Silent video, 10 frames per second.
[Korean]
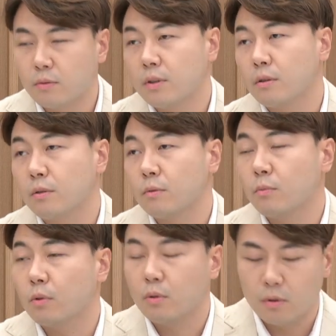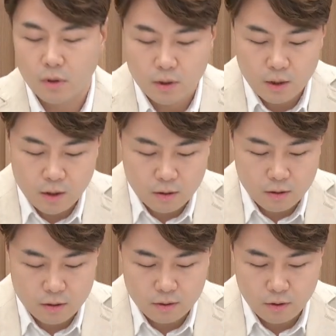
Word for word: 이제 뭐그